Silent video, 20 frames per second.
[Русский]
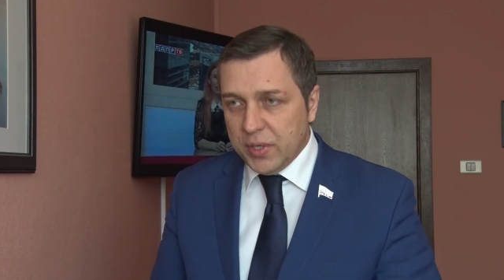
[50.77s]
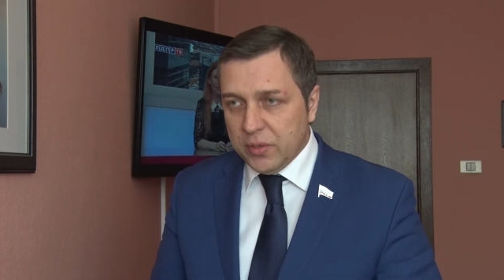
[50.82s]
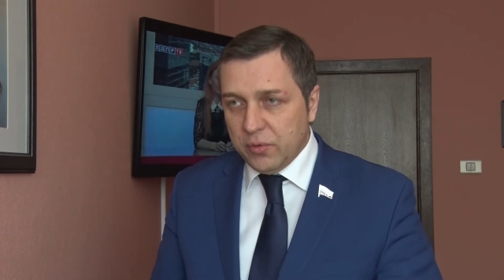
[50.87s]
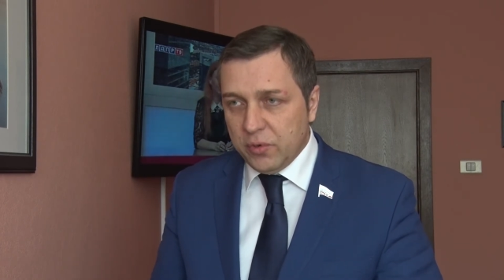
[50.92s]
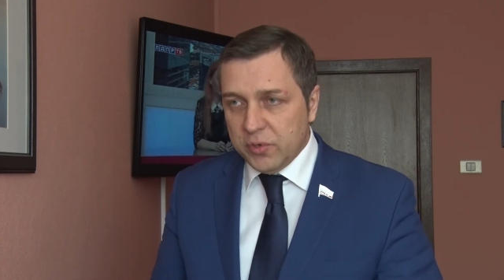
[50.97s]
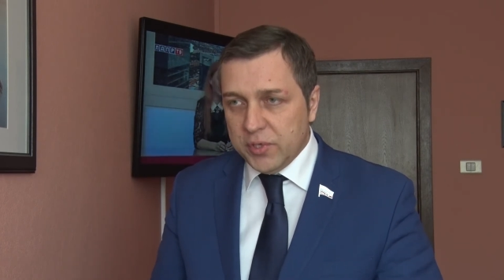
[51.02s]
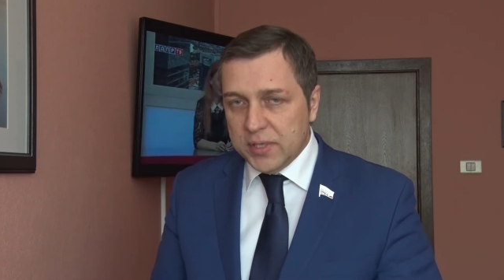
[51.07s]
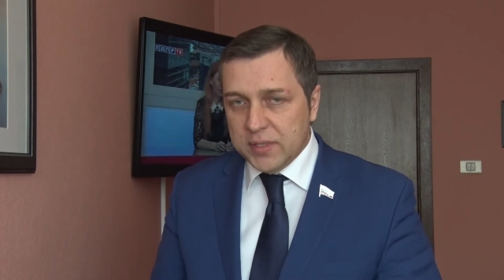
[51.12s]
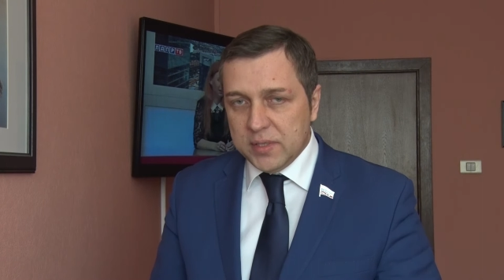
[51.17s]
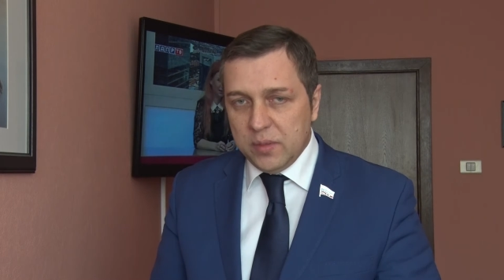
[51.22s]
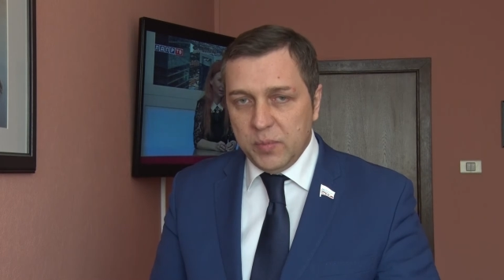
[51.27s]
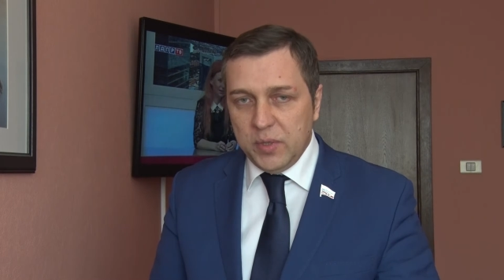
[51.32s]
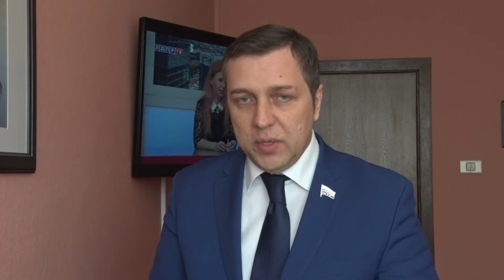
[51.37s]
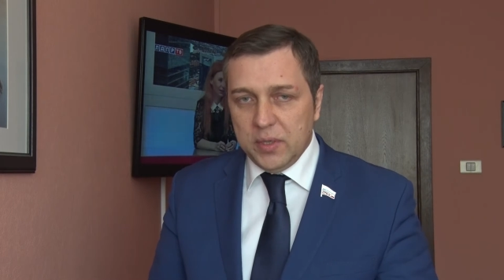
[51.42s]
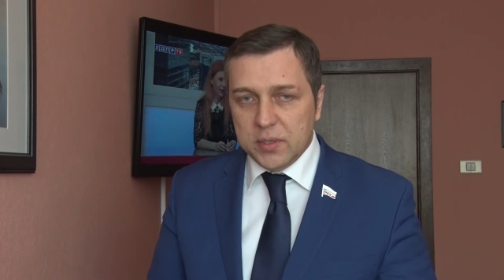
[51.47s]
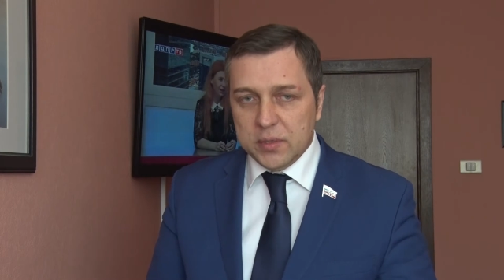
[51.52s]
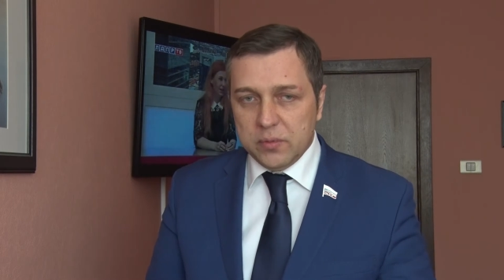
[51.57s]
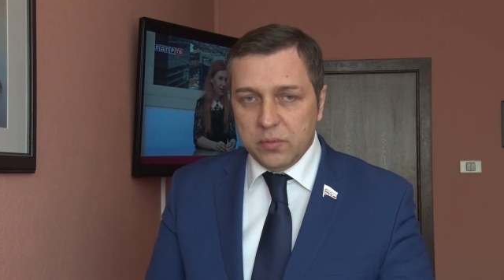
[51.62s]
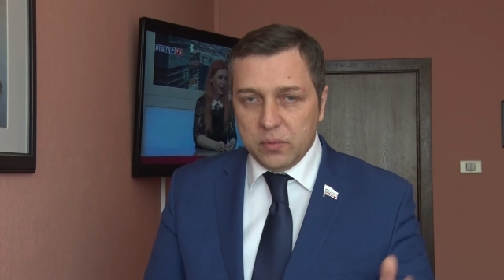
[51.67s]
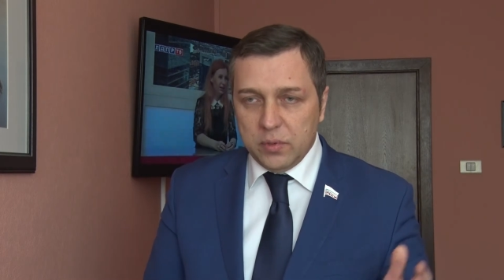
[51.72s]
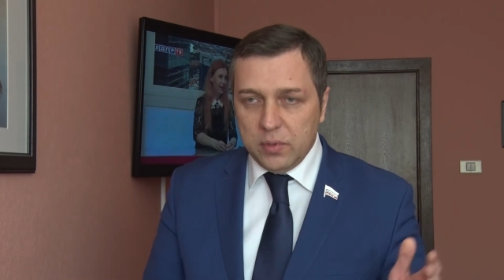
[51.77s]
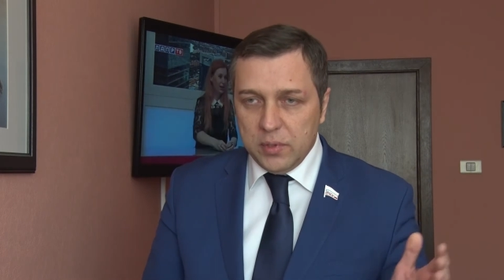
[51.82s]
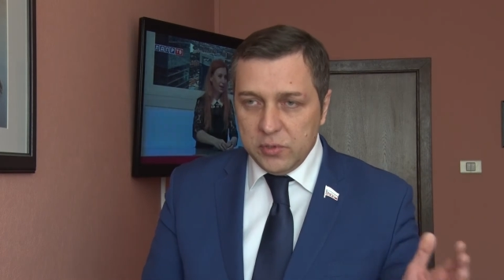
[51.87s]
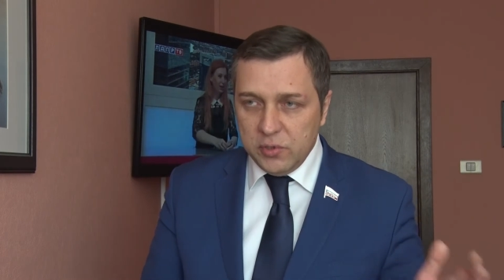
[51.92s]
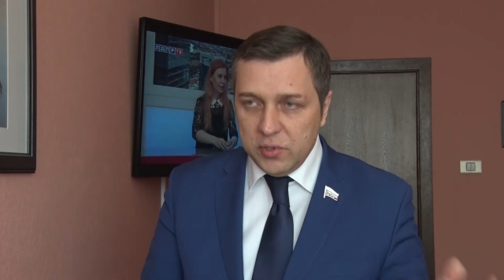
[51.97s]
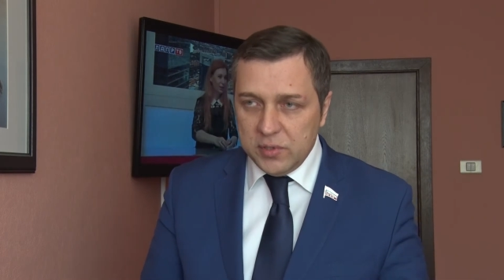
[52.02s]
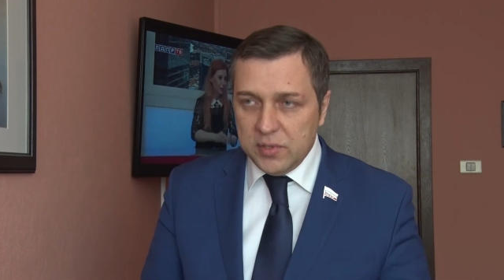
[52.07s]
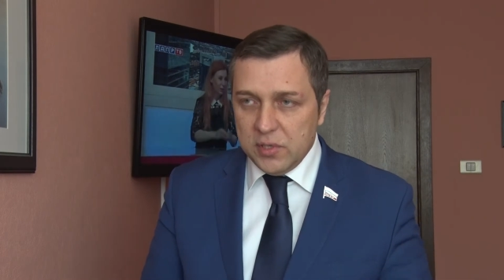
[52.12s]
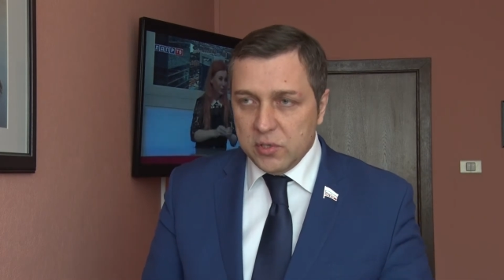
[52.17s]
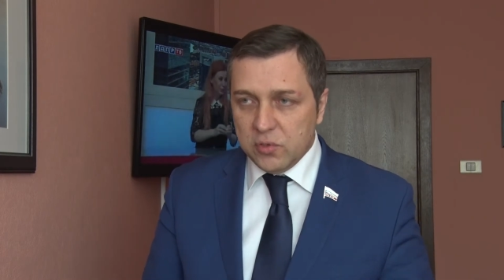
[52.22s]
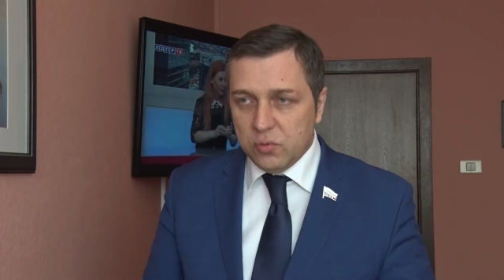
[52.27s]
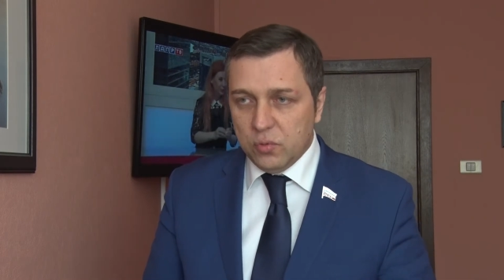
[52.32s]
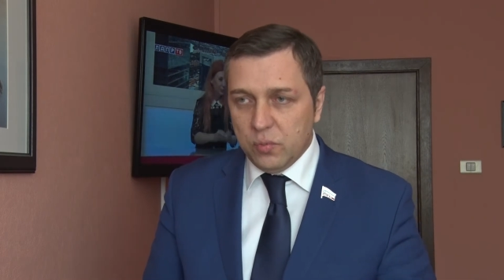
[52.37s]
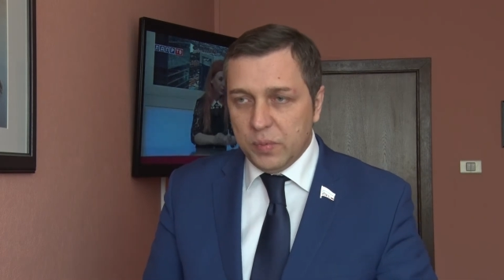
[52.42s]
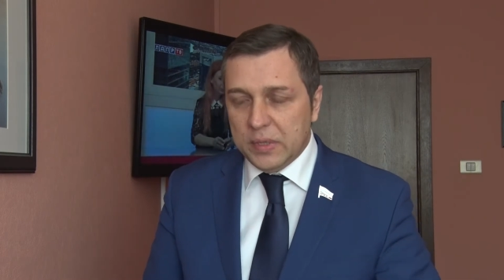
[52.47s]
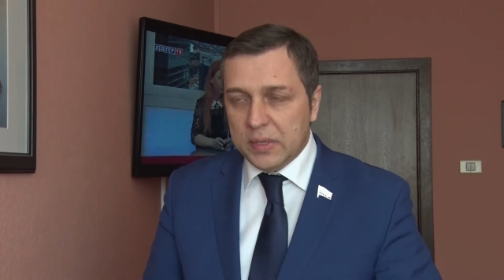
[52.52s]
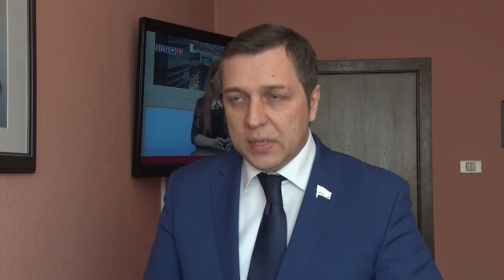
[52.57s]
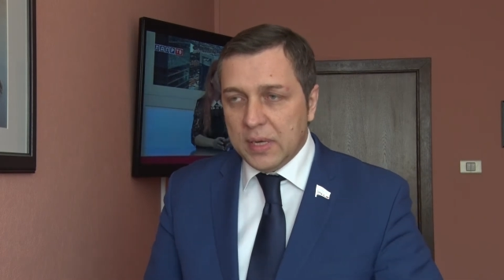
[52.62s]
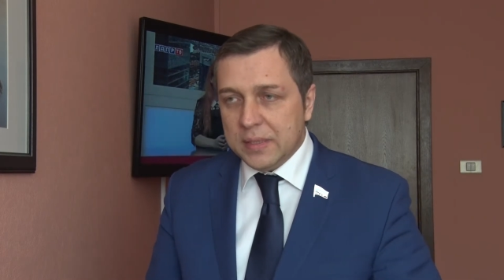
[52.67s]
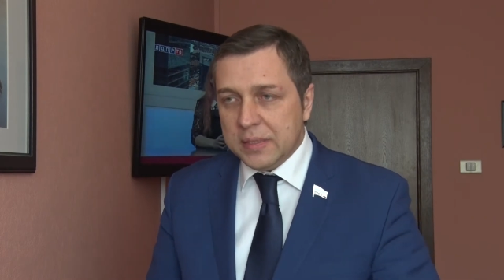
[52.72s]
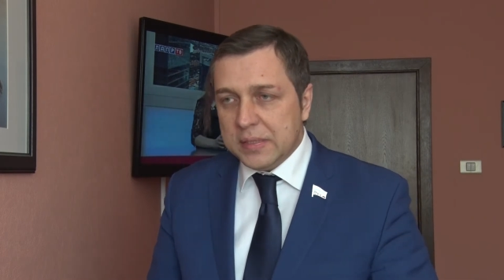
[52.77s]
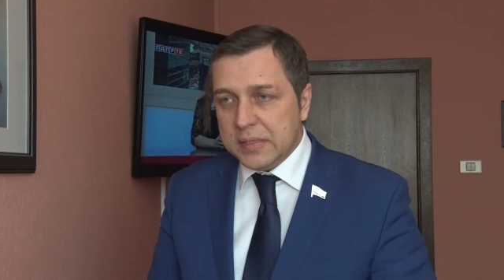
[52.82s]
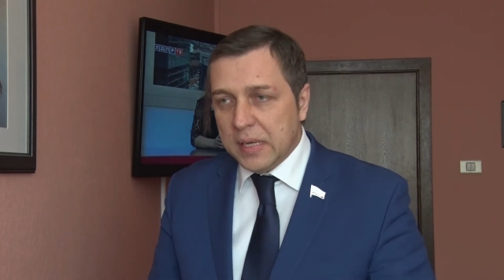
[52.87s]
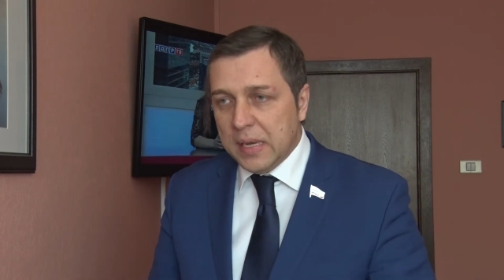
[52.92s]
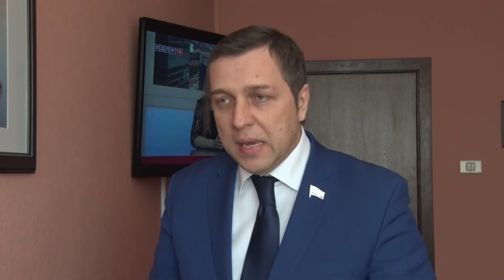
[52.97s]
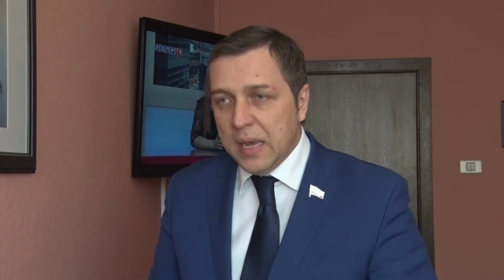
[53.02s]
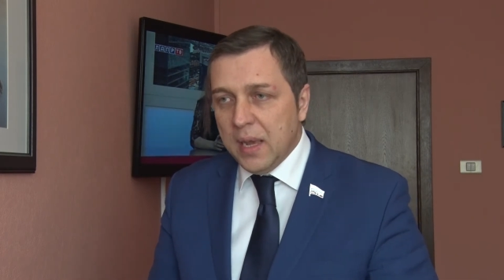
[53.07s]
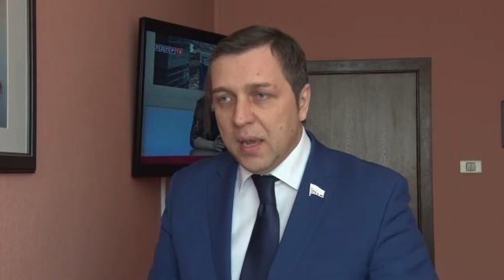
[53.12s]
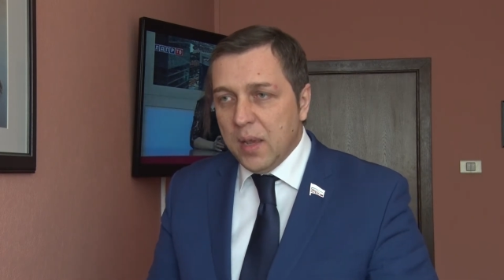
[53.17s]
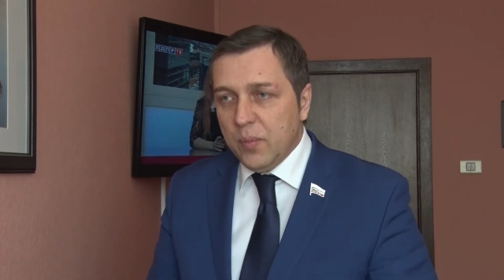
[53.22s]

которые сейчас имеются вот частично у Минтранса,